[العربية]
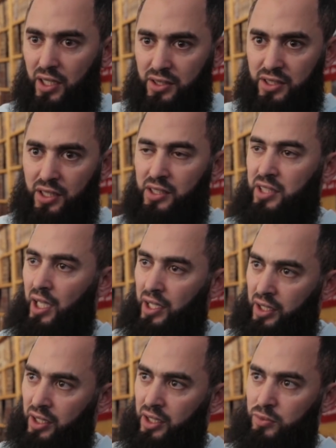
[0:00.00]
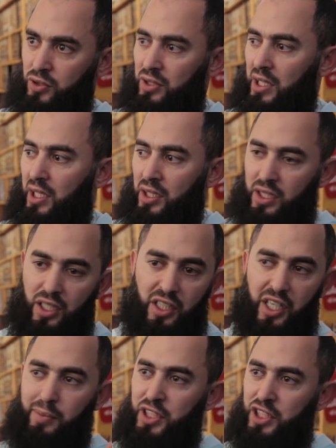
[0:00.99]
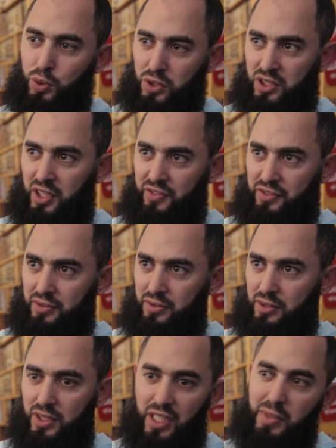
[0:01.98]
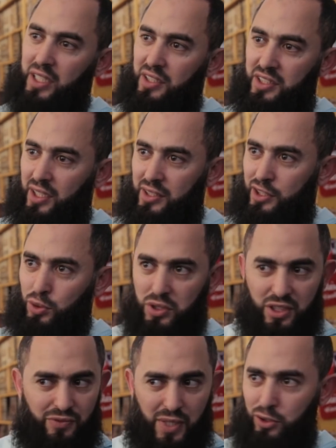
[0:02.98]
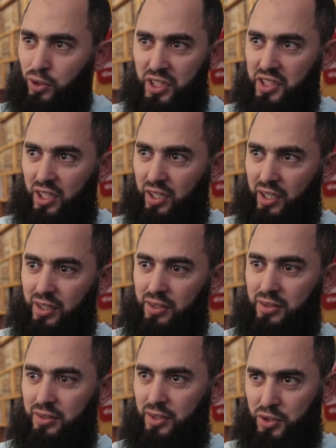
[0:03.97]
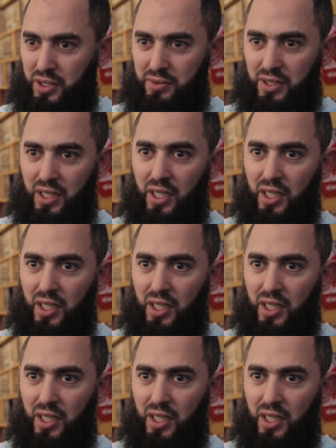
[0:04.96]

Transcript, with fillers: الانسان يتعلم كي يقرا باش يتوظف اذا ما كانش غادي يتوظف ما عنده علاش يقرا فهمت